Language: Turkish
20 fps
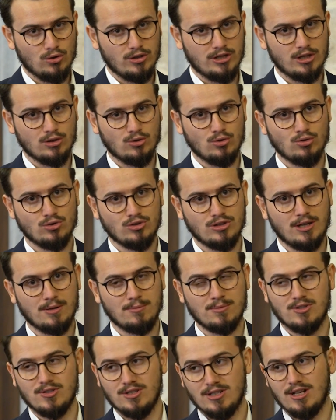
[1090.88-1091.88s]
olarak
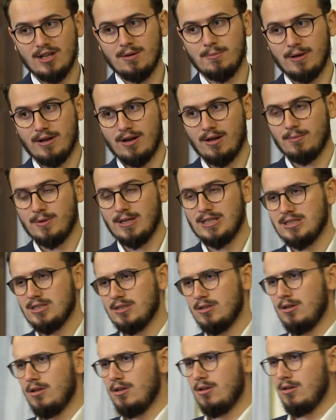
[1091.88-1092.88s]
göstermesiyle beraber
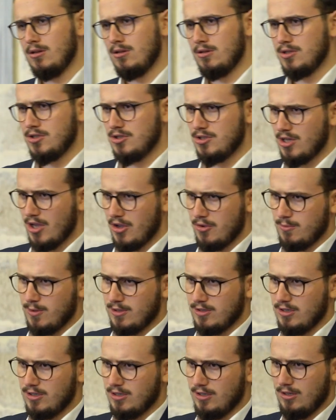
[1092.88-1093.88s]

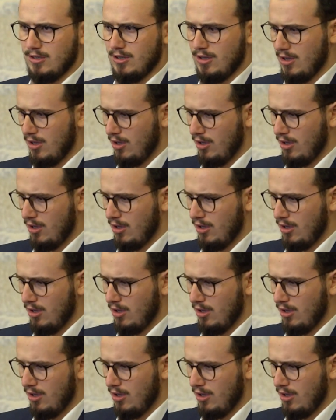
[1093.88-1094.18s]
sevmediği,